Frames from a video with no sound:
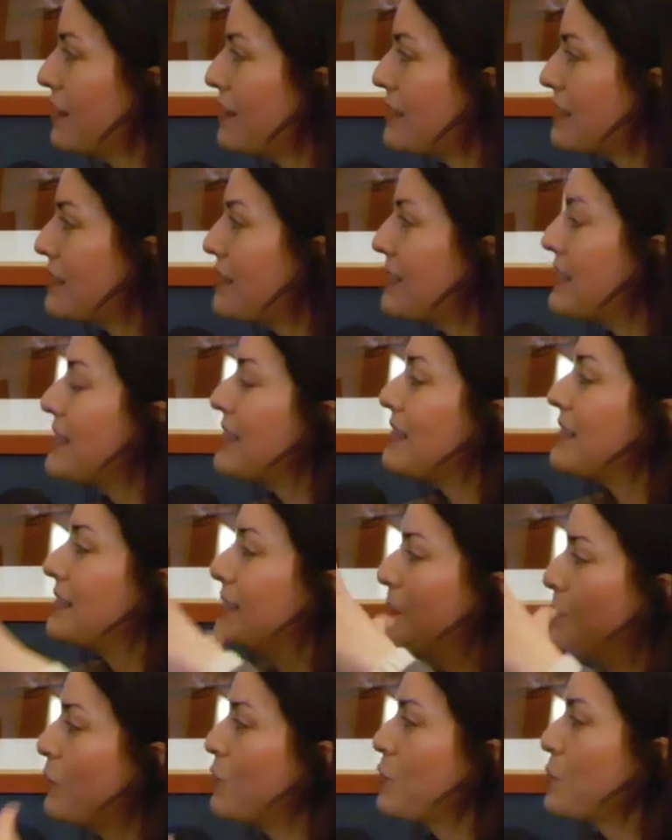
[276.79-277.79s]
c'était
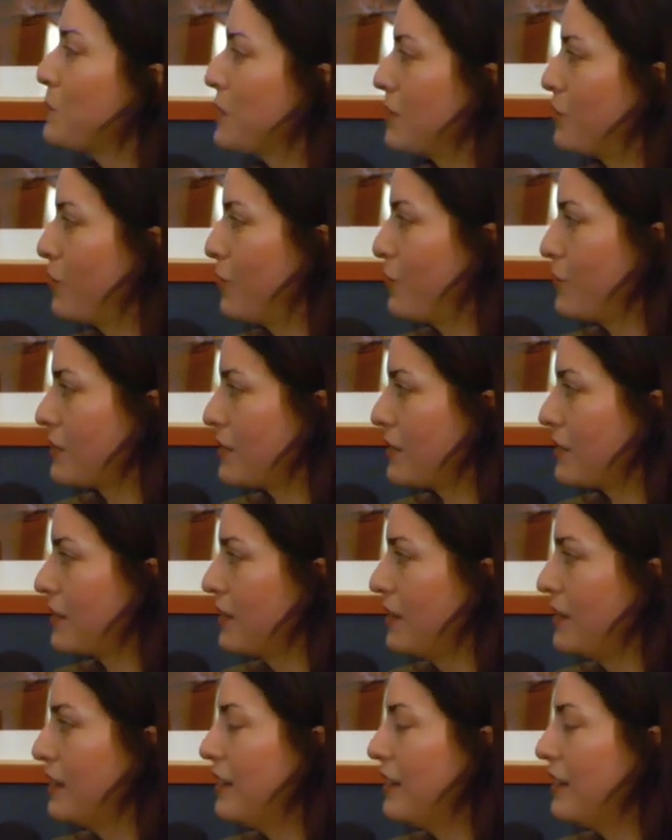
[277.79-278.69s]
ces immense metteur en scène.